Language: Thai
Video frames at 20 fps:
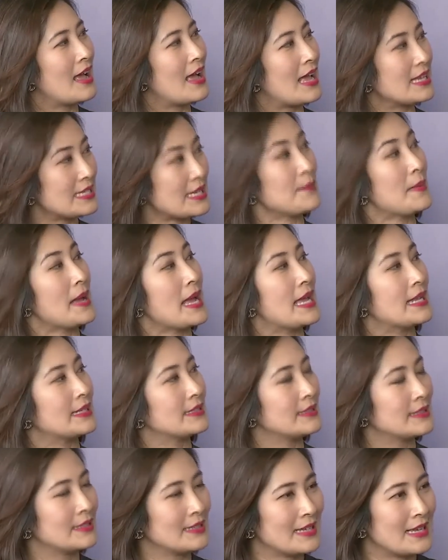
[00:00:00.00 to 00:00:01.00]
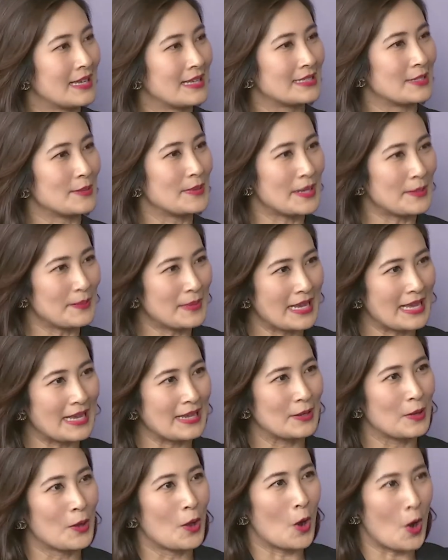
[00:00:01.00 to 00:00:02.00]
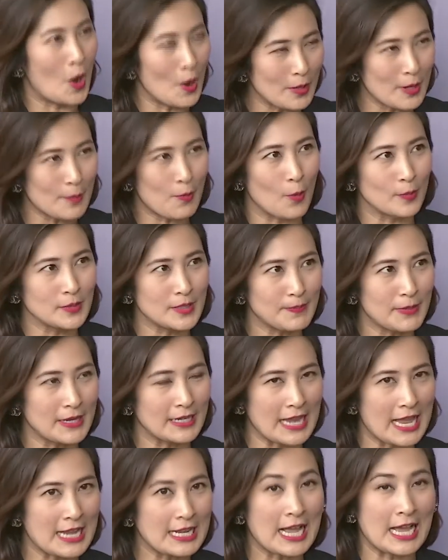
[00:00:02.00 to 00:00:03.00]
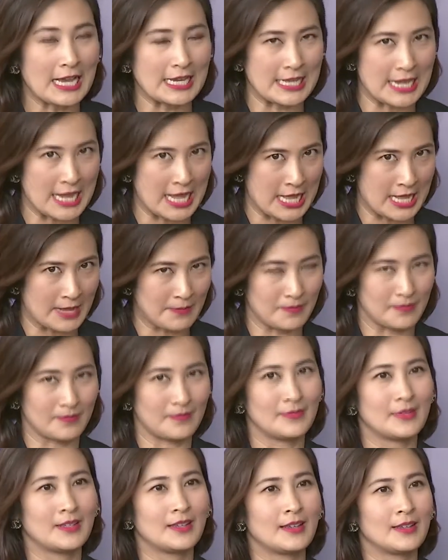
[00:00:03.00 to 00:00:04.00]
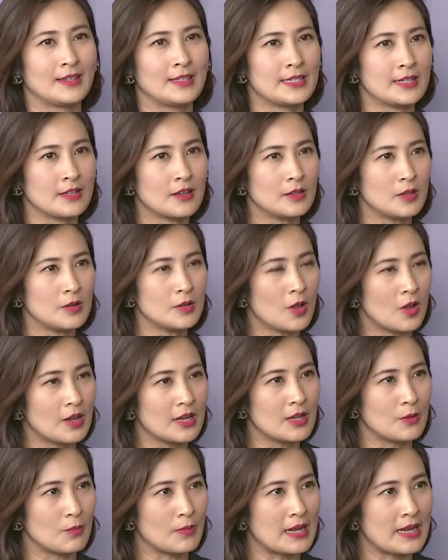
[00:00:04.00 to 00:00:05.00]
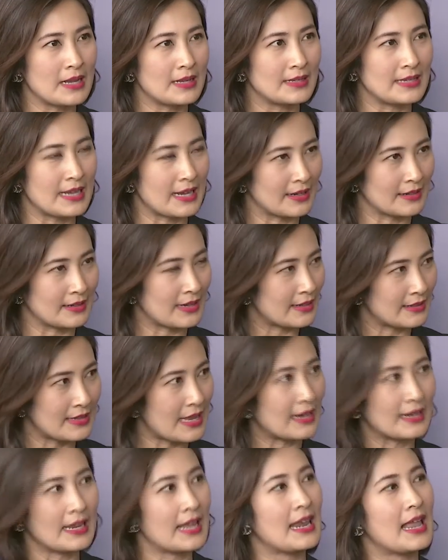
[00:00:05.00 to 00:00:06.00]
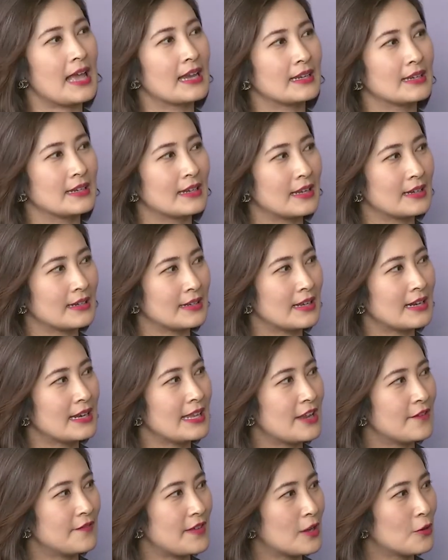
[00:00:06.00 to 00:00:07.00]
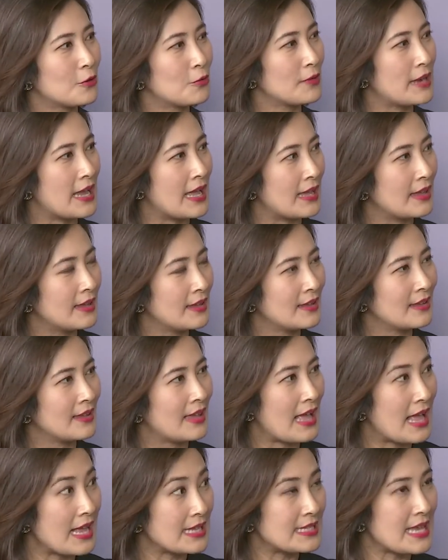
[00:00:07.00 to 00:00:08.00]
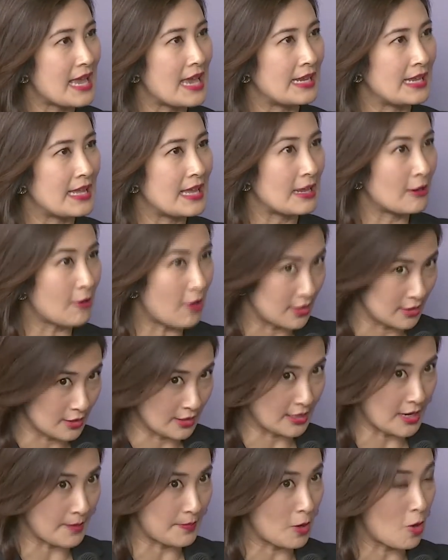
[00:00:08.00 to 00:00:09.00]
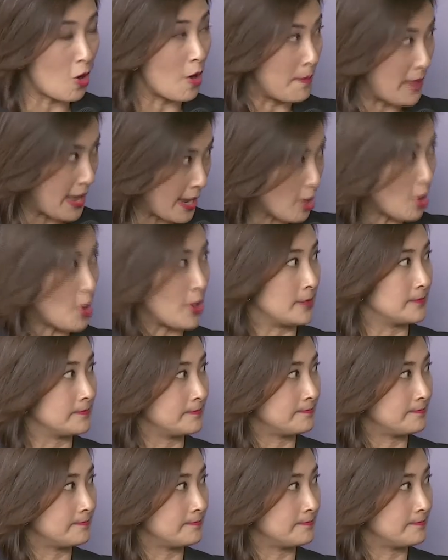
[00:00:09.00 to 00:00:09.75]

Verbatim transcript: ห้าแสน บาทจะไปทำอะไรอ๋อที่ผมจะเปิดร้านขายน้ำดิฉันก็ต้องย้อนกลับว่าอย่างอย่างน่ารักนักเรียนฟังครูนะ ห้าแสน เนี่ยก่อนอื่นกลับไปขอแม่ก่อน